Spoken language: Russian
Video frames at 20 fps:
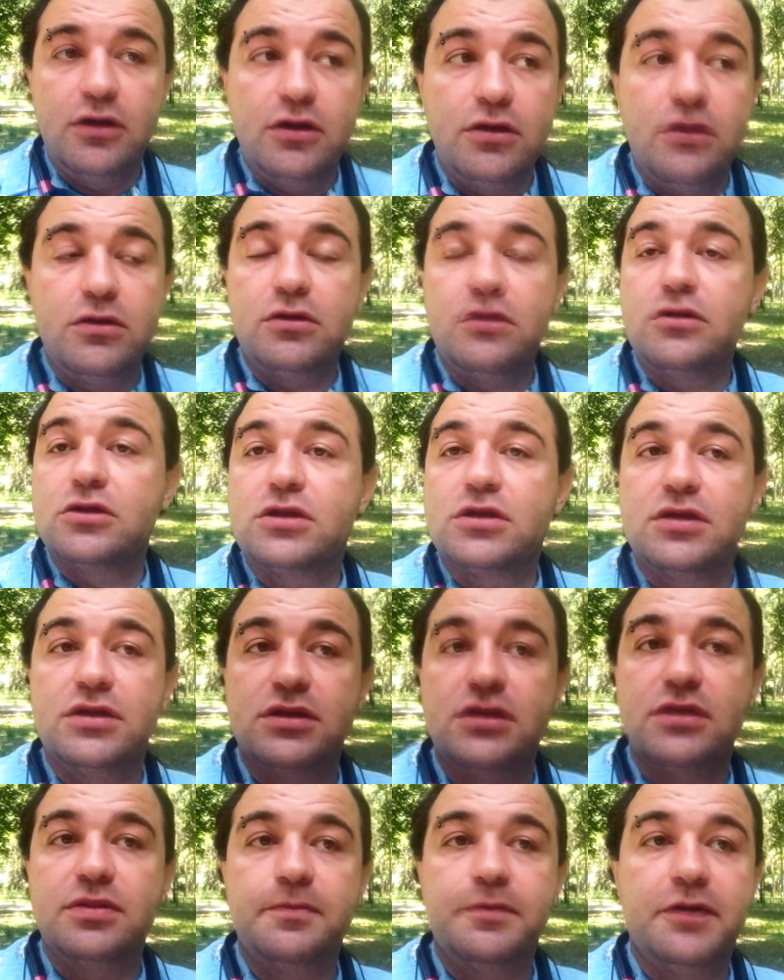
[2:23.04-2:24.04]
Вот.
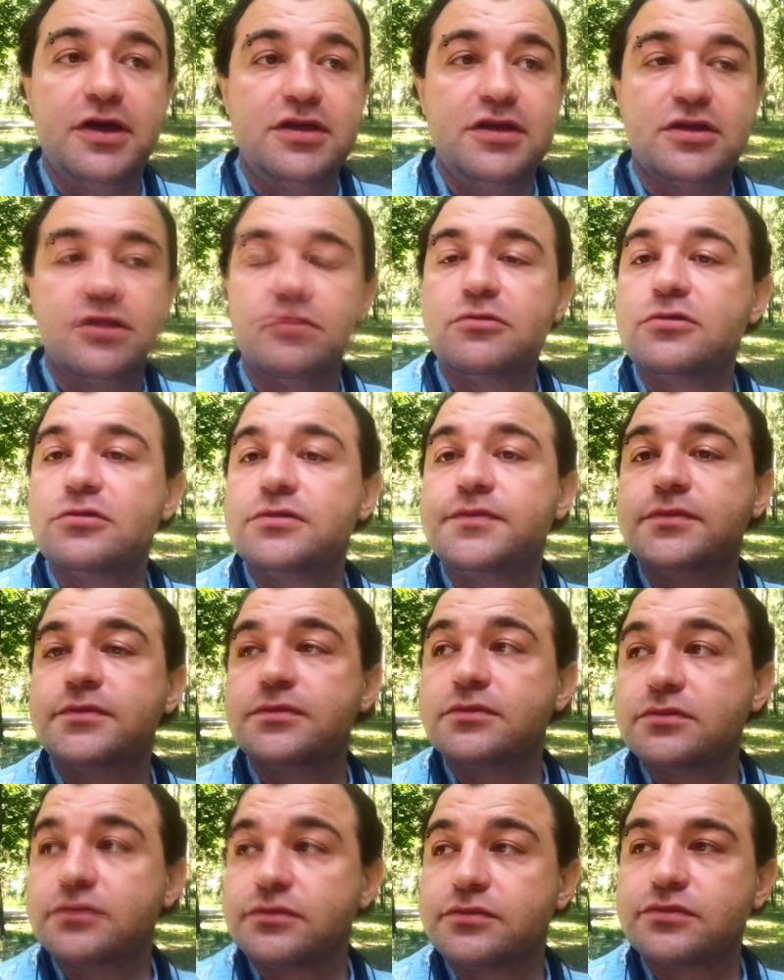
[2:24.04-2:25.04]
Поэтому
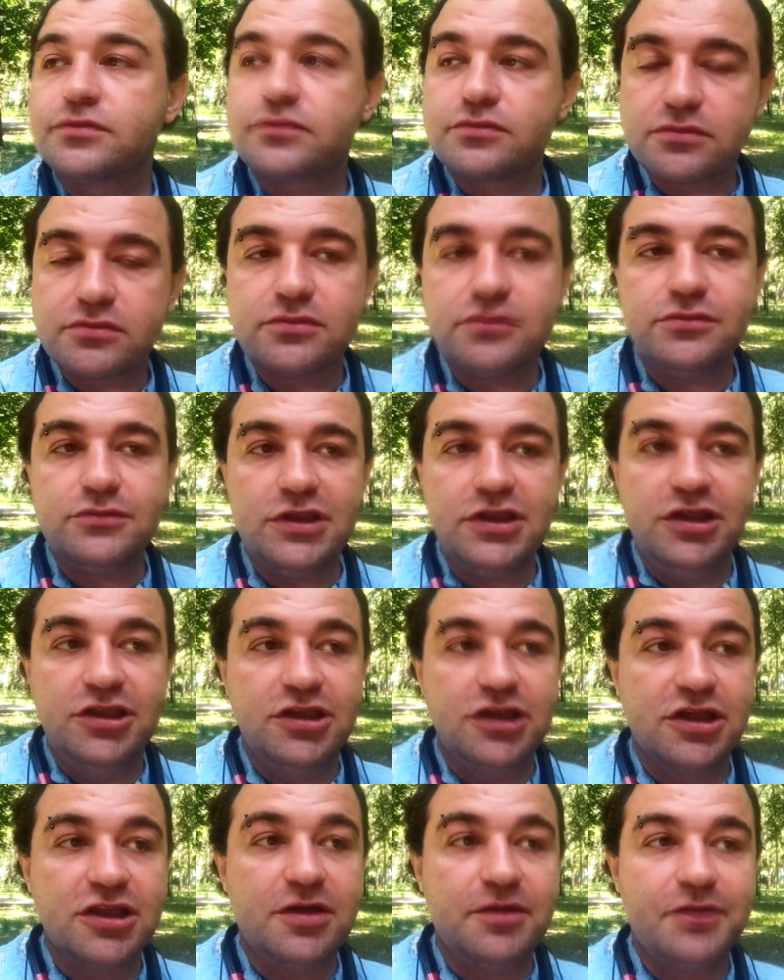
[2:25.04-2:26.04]

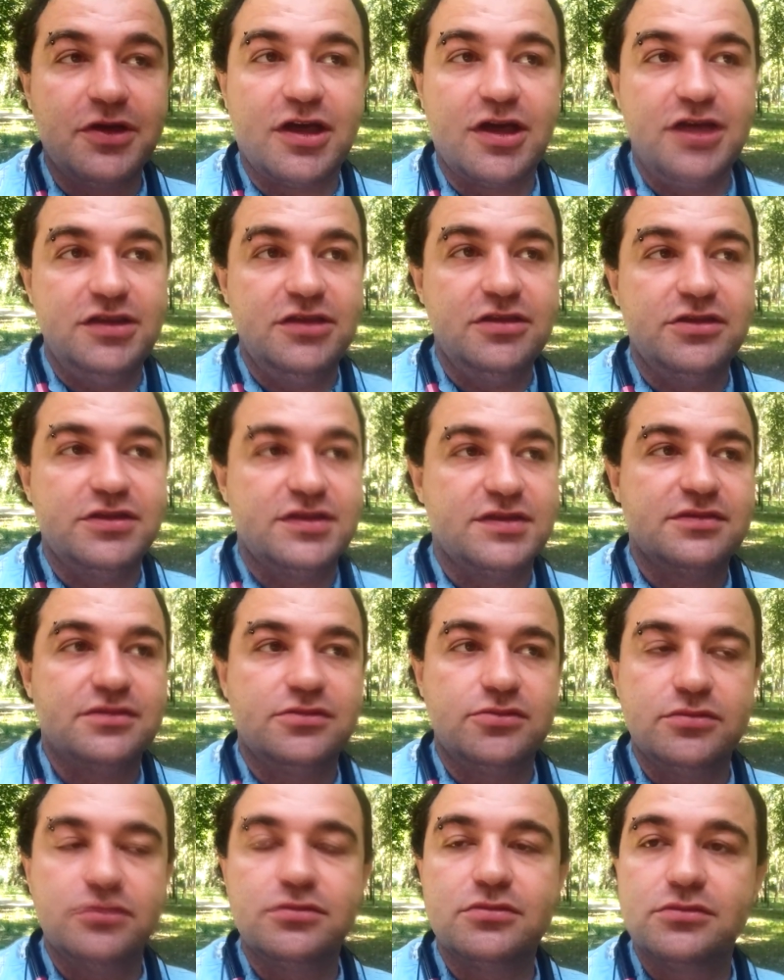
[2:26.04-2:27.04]
иногда приходилось
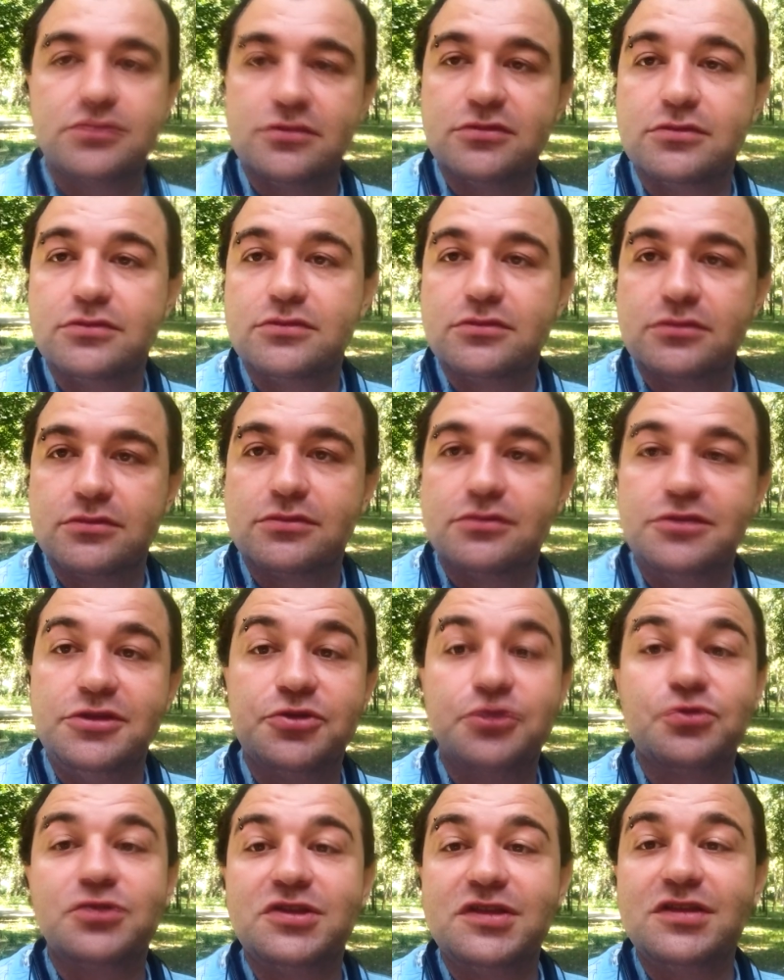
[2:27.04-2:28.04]
не
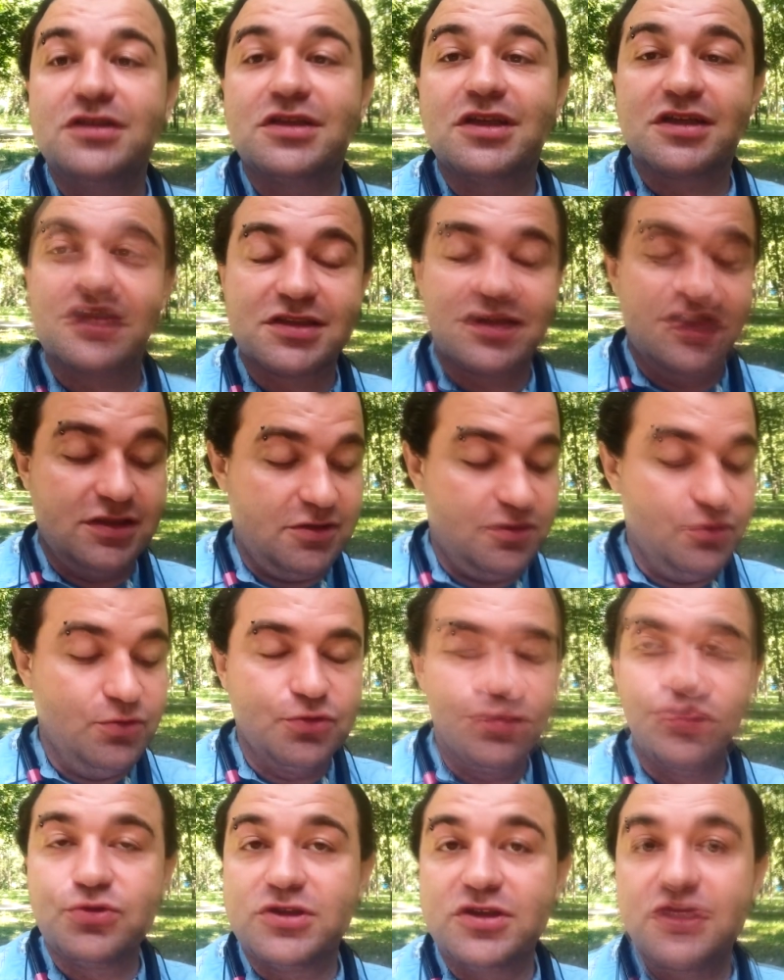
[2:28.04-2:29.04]
тусить, так сказать. Ну,
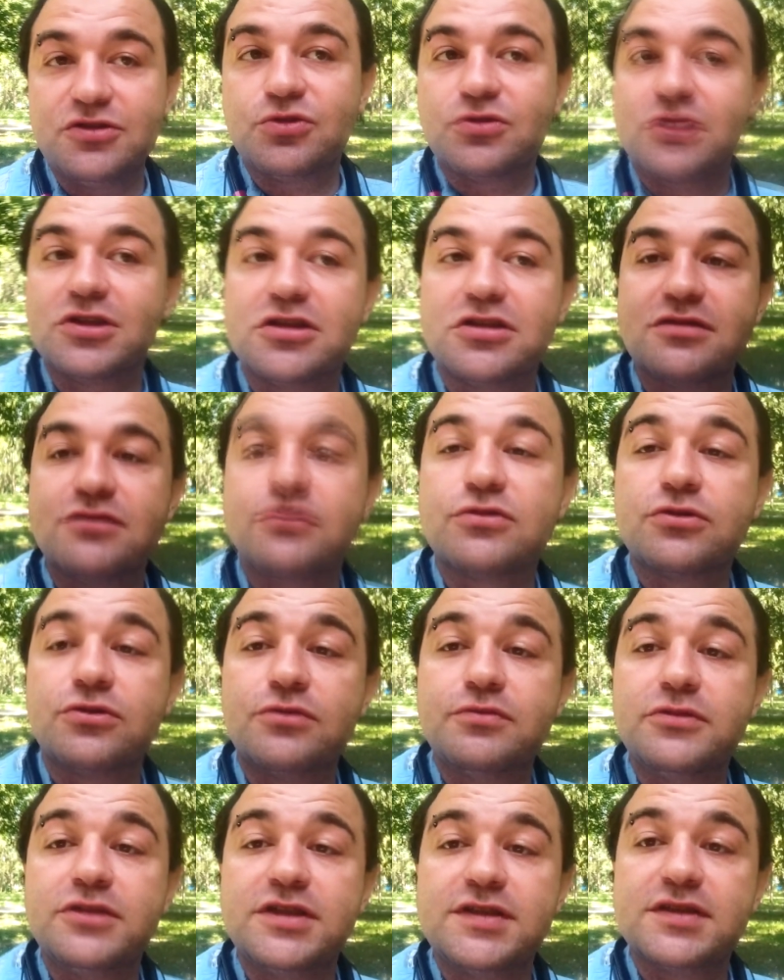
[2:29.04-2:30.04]
тусить, но ну, где-то в
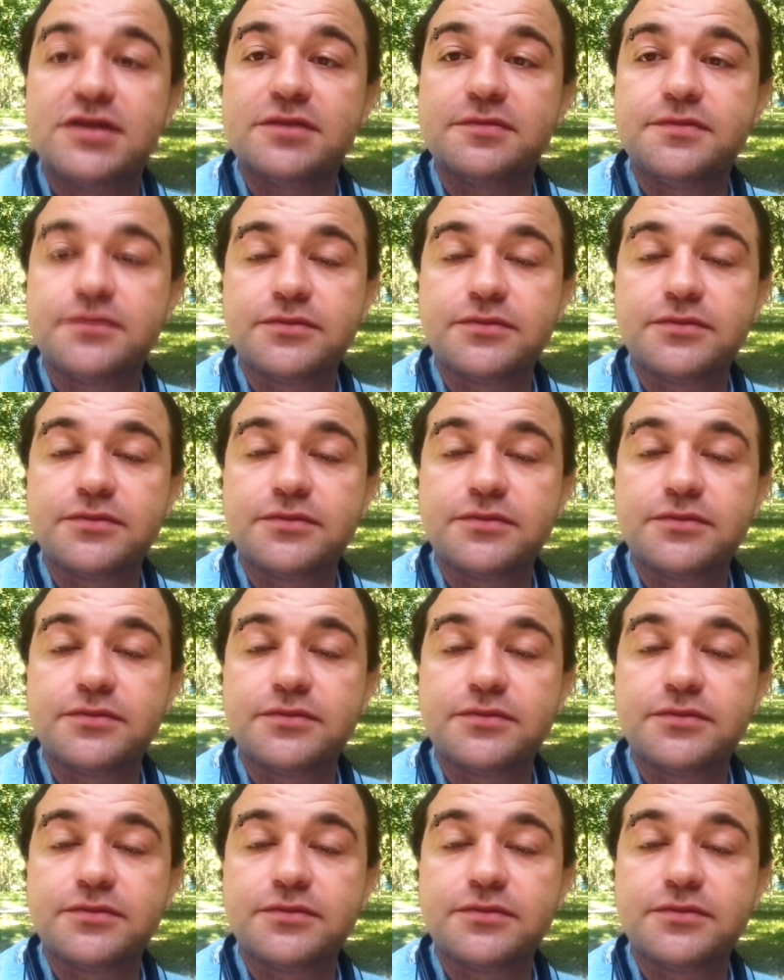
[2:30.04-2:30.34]
другом месте.